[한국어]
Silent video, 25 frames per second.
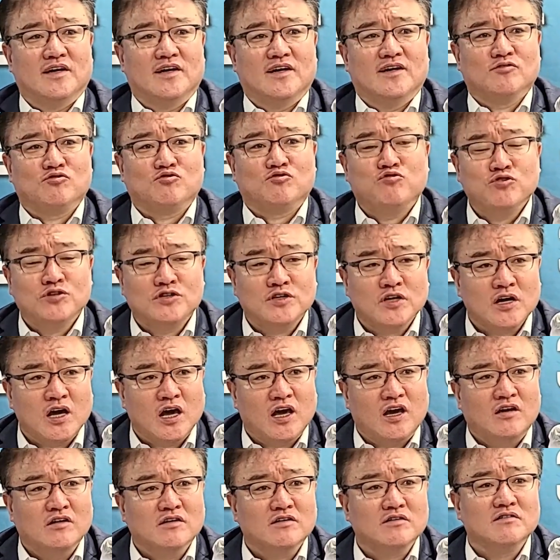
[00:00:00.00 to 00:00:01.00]

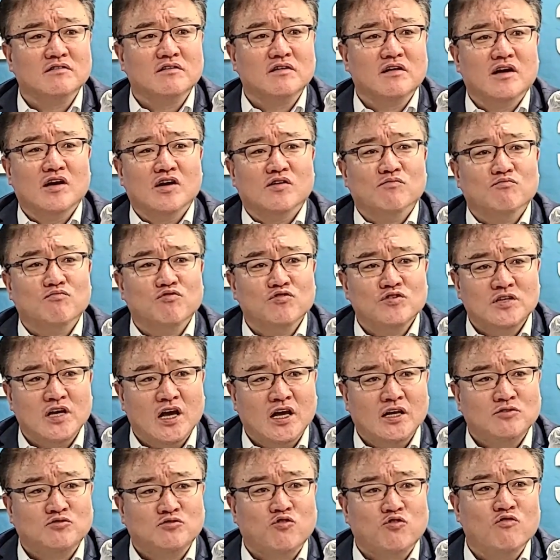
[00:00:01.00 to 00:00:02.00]
주석이 형
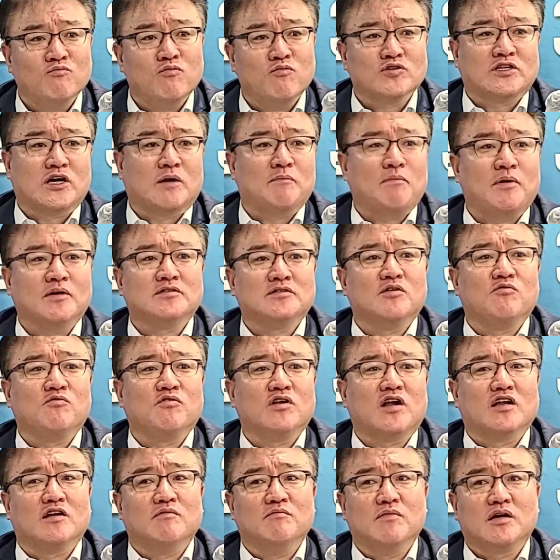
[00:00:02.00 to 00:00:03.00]
문재인 종북 좌파 정권
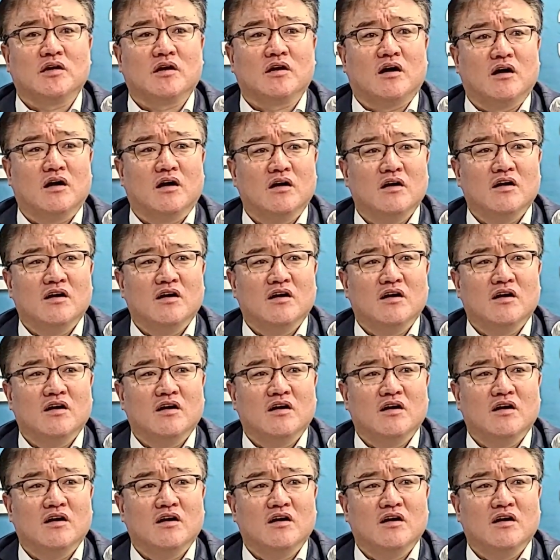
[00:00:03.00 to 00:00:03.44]
아닙니까?